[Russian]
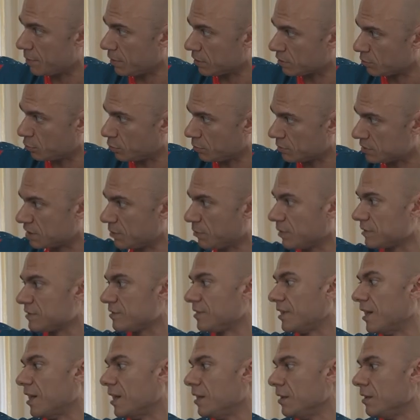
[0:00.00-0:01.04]
поэтому
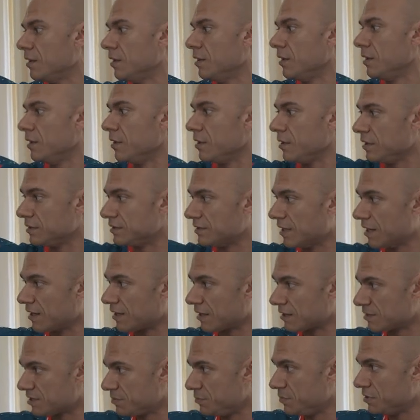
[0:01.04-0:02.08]
МСТ-масла и
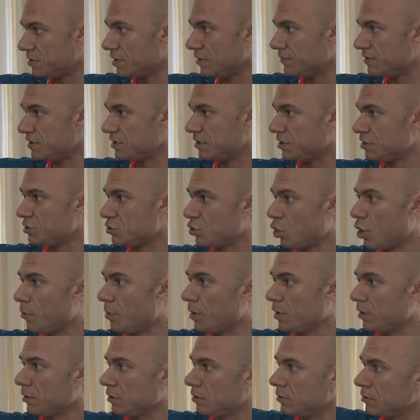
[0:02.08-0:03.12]
сахарозаменитель взяты из
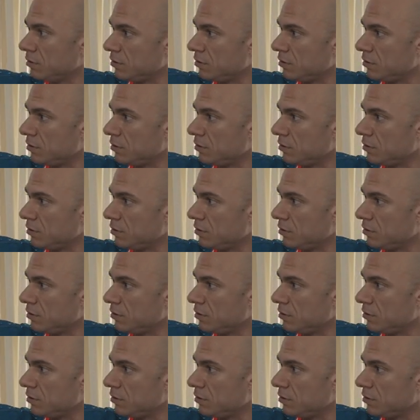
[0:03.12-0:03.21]
дома.